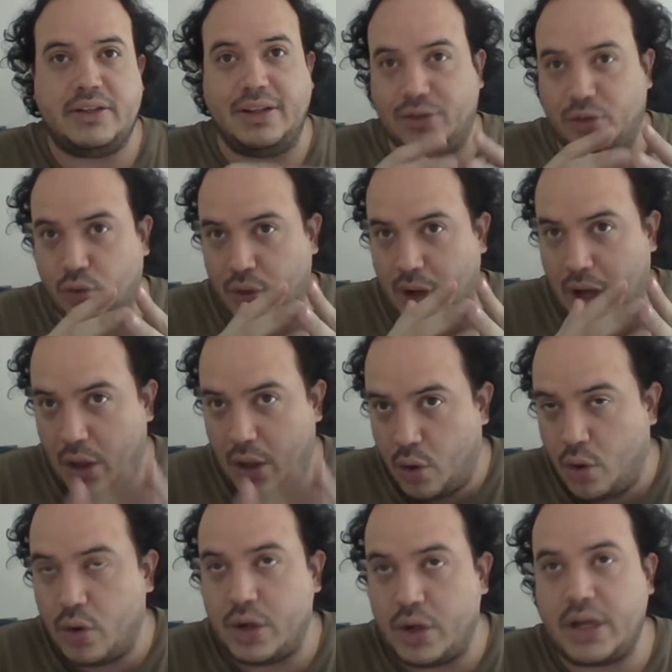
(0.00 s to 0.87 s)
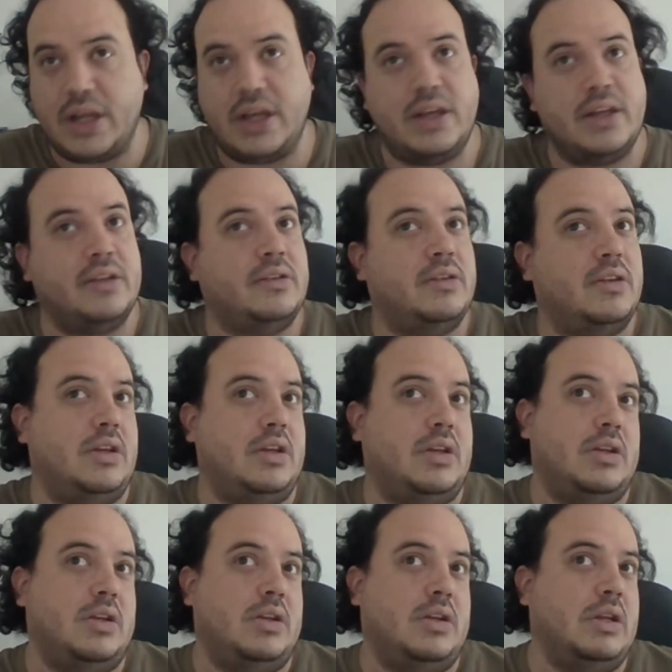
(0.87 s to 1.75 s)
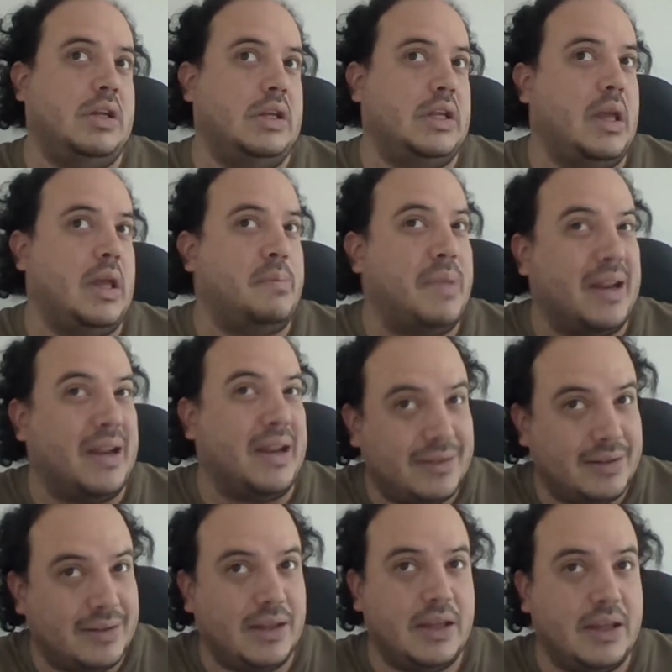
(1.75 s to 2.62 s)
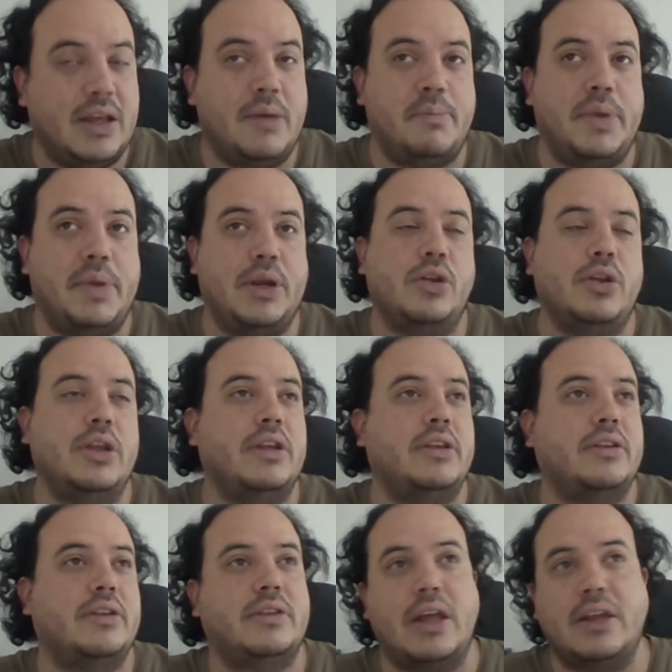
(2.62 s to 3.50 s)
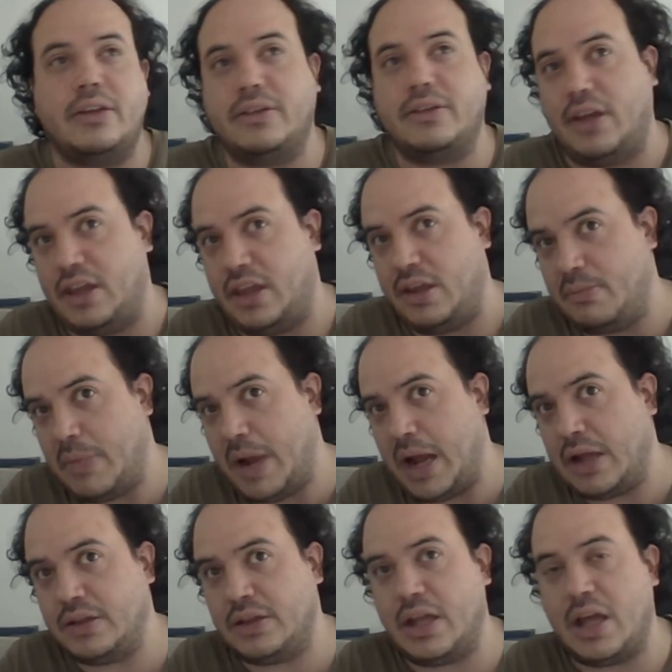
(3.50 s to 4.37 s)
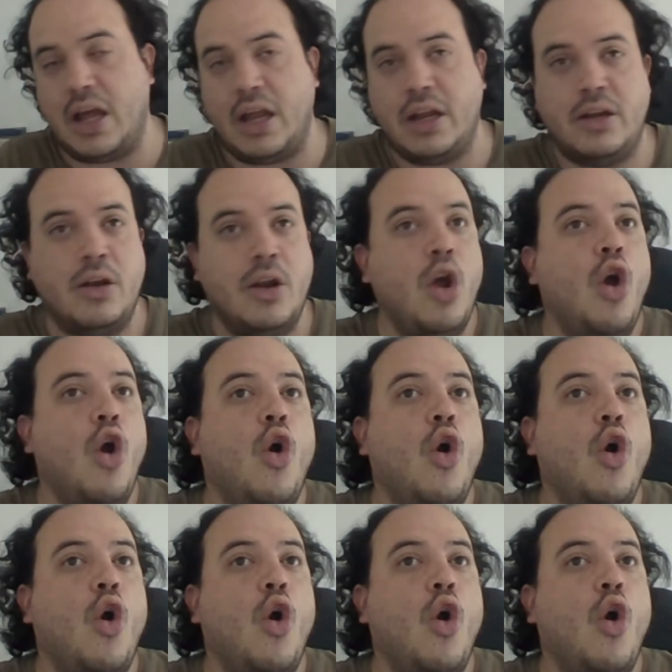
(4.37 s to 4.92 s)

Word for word: censuradores, eh, que persiguen periodistas, que demandan,